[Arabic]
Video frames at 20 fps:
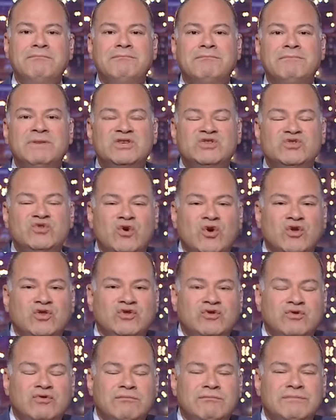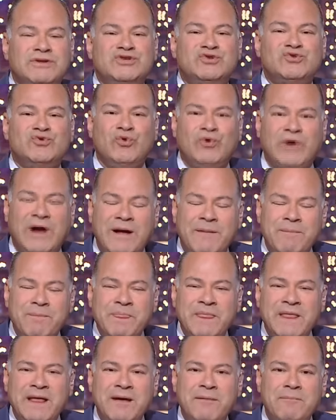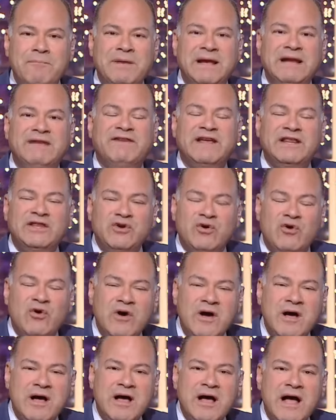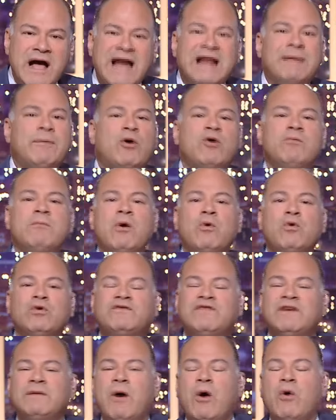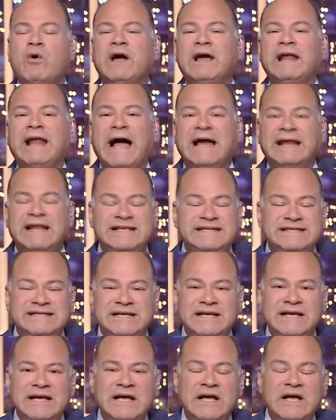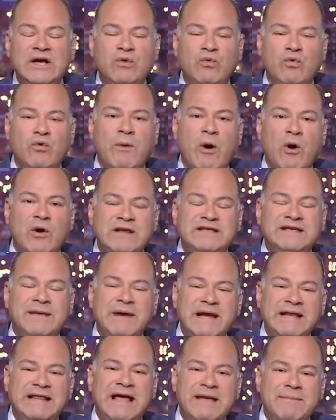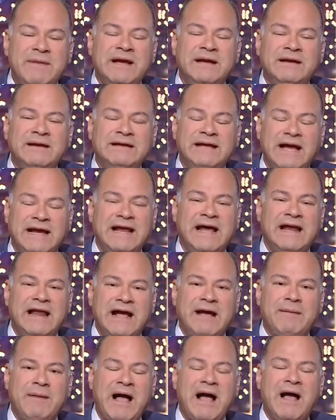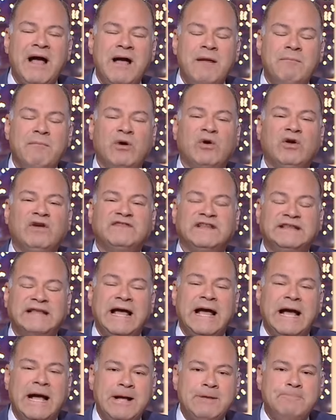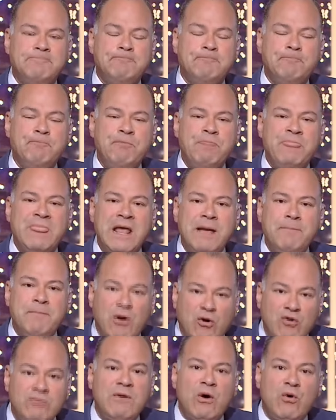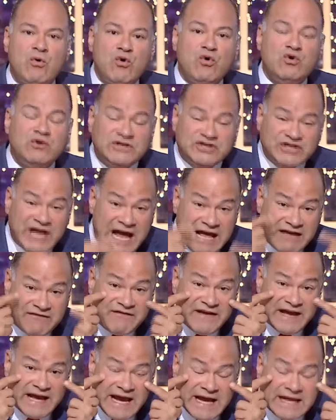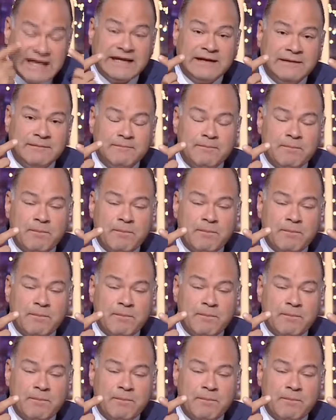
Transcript: بالصوت بالصوره بالفيديو انا بكون موجود في موقع الحدث وبقول لزمايلي دايما يعني انا يا جماعه بروح افتتاح بكون موجود شايف بعيني